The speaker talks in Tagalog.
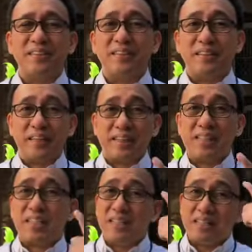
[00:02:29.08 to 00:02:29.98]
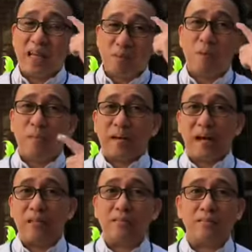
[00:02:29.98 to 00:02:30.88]
Eh kasi hindi tayo
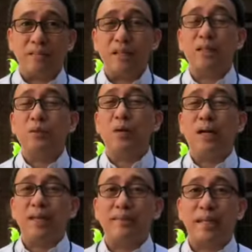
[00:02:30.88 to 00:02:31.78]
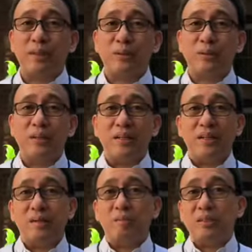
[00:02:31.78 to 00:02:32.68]
mapamaraan. Naniniwala tayo
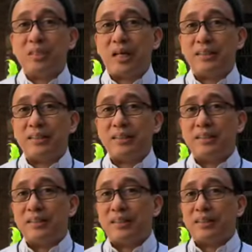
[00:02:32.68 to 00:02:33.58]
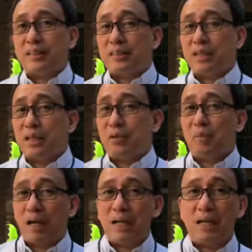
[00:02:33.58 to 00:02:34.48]
na minsan sila yung
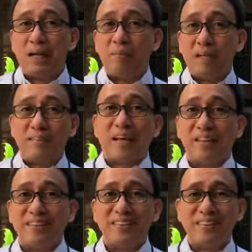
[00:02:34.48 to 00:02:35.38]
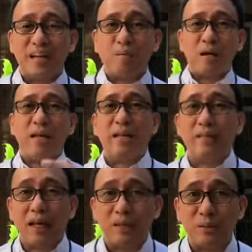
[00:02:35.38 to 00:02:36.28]
mahalaga, baliktad. Ang
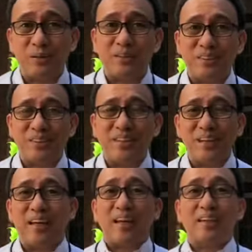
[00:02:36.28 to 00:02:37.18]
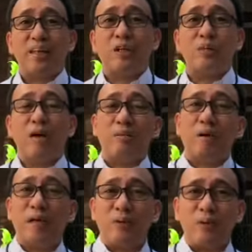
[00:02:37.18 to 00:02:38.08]
mahalagay tayo. Kaya't anumang
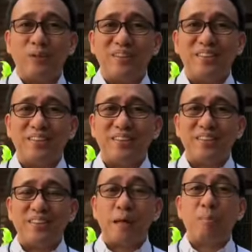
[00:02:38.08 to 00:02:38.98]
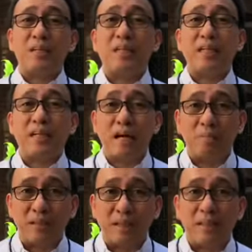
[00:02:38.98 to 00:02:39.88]
meron, dapat
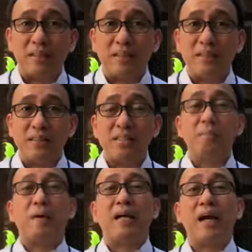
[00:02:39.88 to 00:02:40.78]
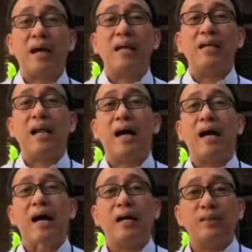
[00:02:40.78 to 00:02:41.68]
ginagamit natin sa paraang
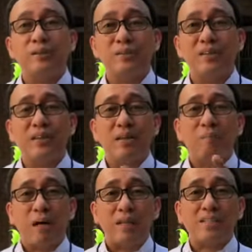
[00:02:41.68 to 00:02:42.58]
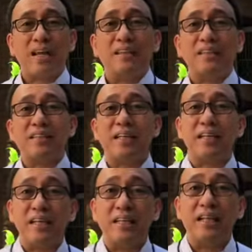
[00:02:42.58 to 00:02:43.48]
naaayon para sa ating
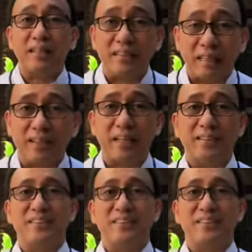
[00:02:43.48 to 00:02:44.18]
sariling kaligtasan.